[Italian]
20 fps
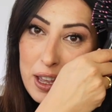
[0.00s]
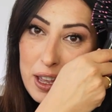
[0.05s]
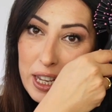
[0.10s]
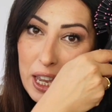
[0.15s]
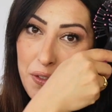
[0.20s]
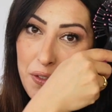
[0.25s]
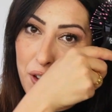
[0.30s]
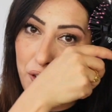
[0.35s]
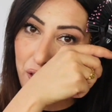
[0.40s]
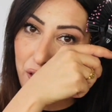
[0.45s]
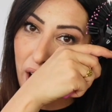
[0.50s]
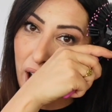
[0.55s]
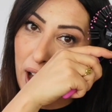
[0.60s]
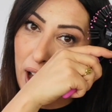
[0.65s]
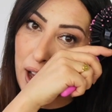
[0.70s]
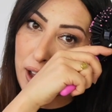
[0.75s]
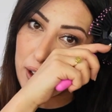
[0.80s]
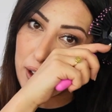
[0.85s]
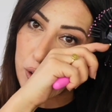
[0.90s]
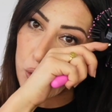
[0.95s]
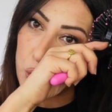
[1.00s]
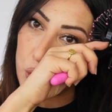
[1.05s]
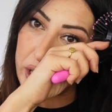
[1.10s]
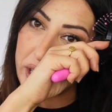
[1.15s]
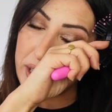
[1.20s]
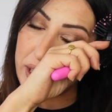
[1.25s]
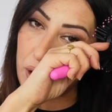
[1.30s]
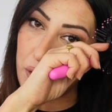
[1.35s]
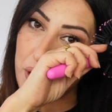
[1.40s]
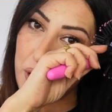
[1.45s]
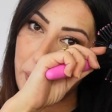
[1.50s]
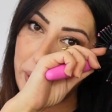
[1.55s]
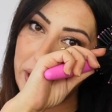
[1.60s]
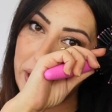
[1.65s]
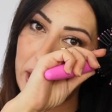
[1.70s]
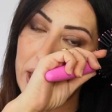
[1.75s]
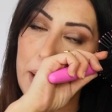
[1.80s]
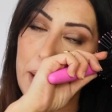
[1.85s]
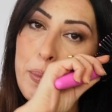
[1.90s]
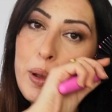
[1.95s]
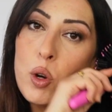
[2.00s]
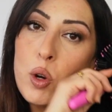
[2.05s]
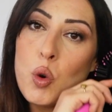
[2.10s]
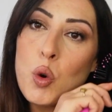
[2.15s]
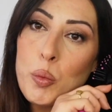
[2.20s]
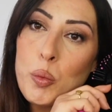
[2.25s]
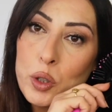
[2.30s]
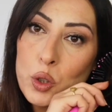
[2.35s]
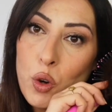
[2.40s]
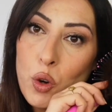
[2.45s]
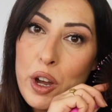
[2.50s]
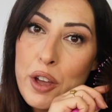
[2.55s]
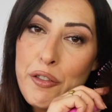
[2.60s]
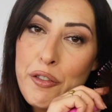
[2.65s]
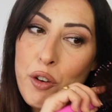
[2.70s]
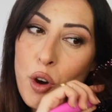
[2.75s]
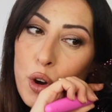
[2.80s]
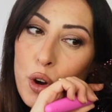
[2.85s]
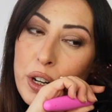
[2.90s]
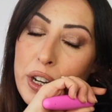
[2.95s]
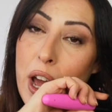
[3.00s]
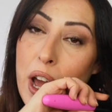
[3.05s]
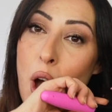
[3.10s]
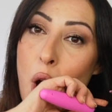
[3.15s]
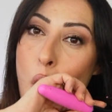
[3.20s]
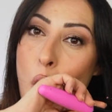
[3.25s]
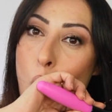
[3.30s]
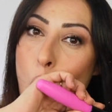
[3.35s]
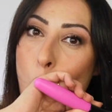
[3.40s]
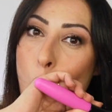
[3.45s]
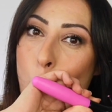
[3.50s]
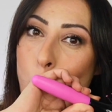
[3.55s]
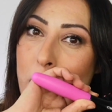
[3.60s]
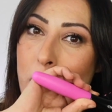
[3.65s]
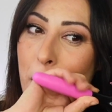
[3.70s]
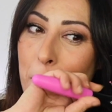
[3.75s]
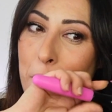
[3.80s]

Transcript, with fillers: che vi fa unita ovviamente a capello umido e fon una